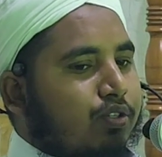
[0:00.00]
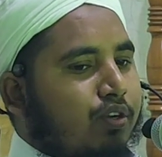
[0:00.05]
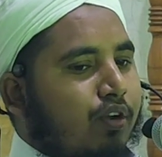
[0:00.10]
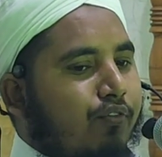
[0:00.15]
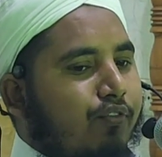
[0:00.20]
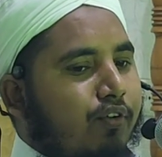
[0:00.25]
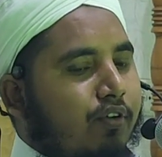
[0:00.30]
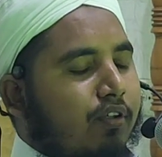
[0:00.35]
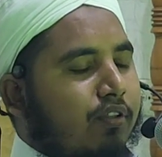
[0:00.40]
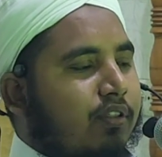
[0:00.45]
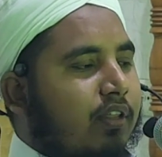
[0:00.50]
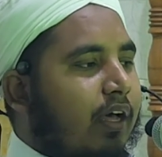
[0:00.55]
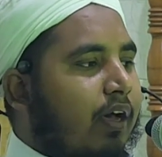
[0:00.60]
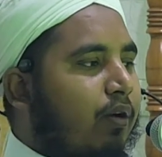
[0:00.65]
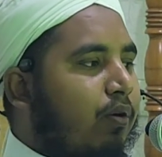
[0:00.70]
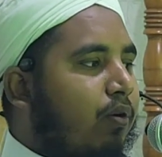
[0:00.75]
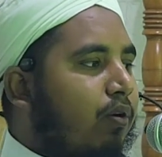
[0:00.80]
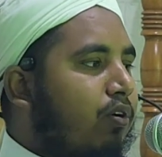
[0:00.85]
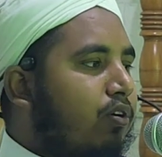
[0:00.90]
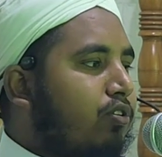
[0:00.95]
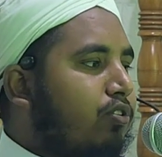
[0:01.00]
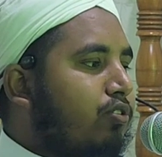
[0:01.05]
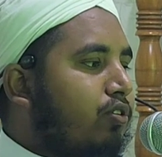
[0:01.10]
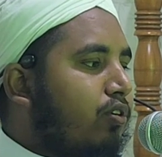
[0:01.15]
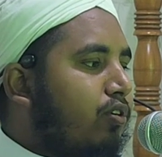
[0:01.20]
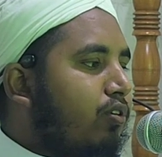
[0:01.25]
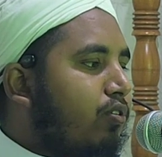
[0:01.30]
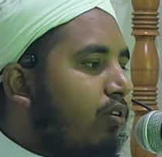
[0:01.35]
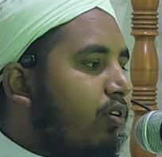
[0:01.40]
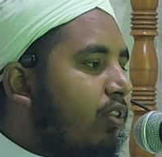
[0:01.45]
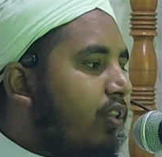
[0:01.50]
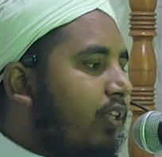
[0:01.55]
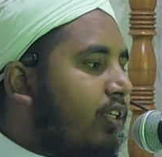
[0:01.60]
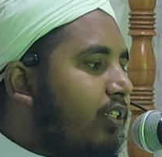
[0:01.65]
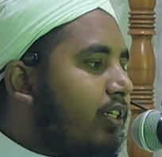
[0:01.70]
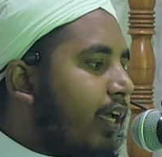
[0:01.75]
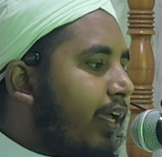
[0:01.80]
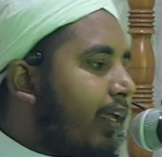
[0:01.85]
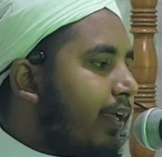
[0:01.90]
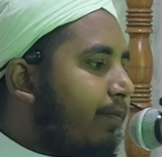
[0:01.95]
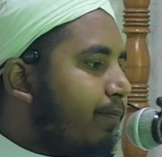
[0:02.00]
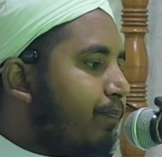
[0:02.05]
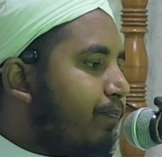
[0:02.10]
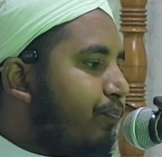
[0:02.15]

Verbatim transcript: সফলতা অর্জন করতে চাই